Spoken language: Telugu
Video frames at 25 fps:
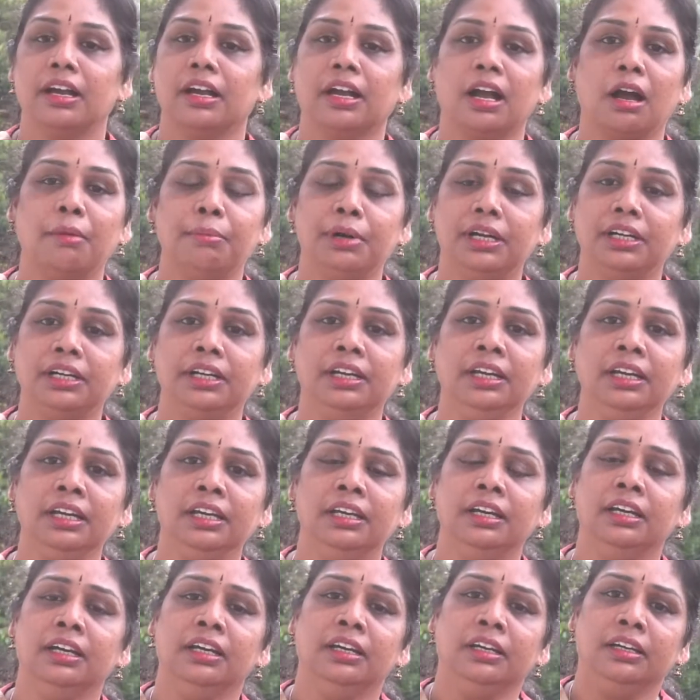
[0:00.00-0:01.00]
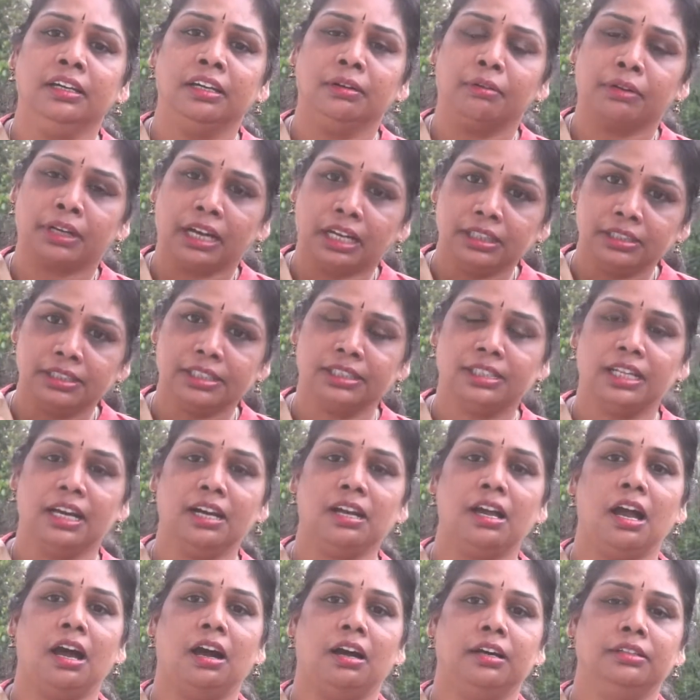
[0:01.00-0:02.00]
కాబట్టి
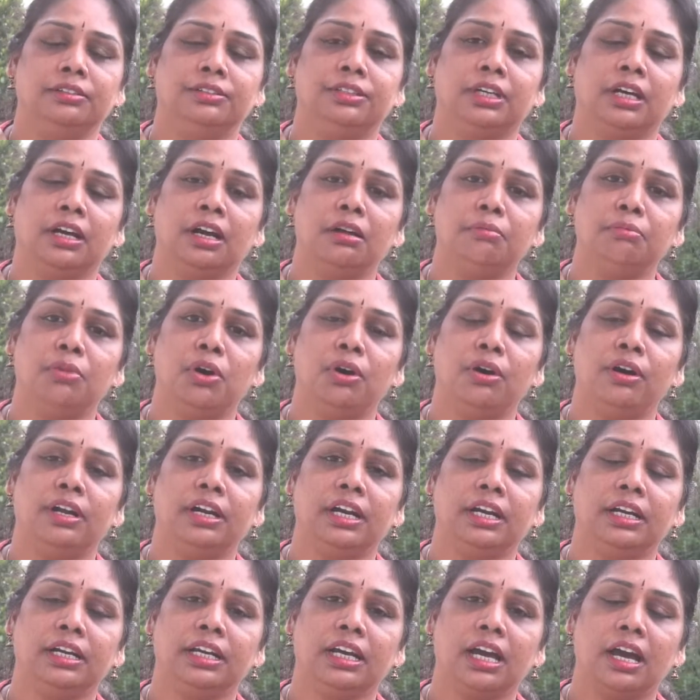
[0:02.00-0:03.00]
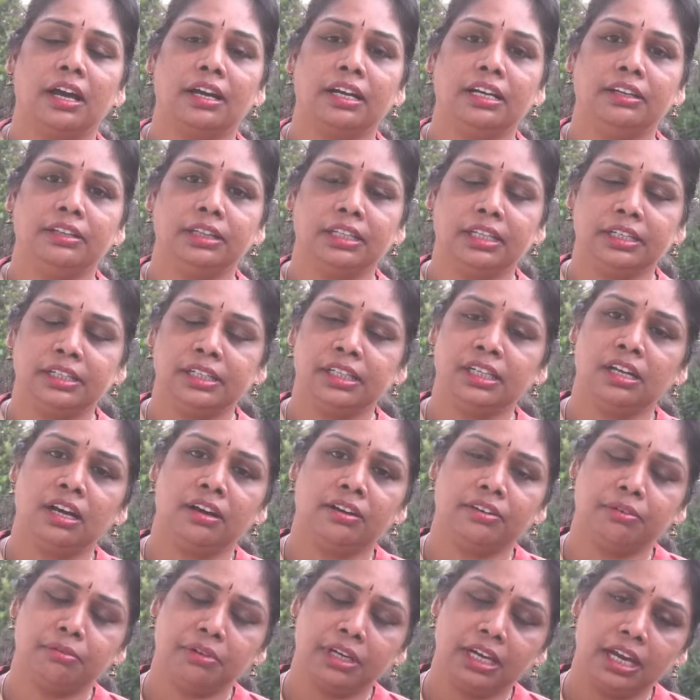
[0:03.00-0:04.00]
ఖచ్చితంగా జగన్మోహన్ రెడ్డి గారిని తిట్టిన
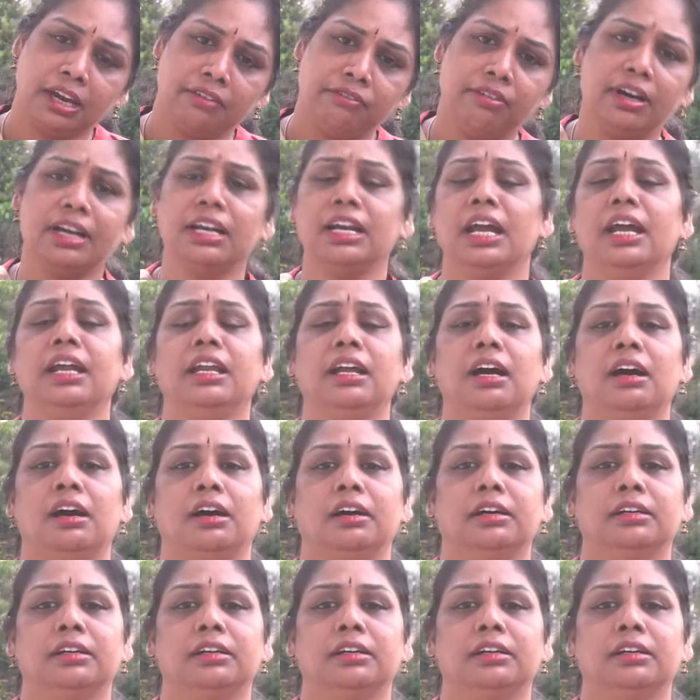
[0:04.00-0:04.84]
ఎవరినైనా